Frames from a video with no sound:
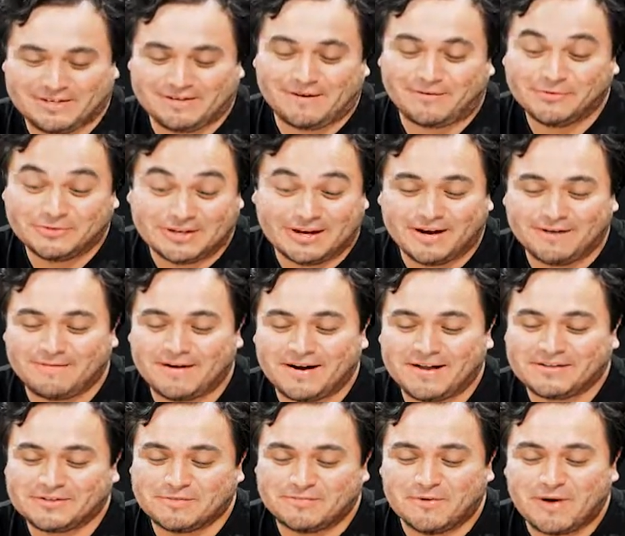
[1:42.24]
usaba
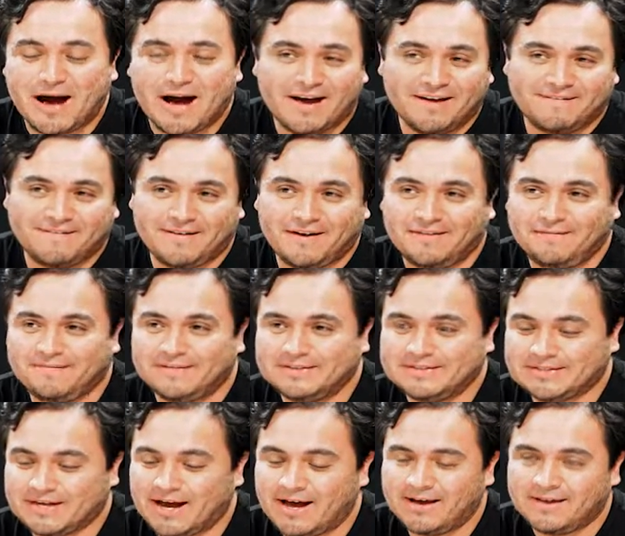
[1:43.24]
varias como High Five,
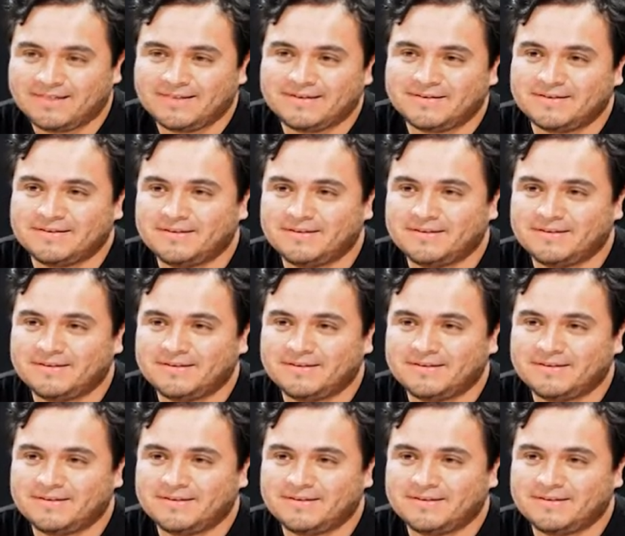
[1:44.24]
Tact,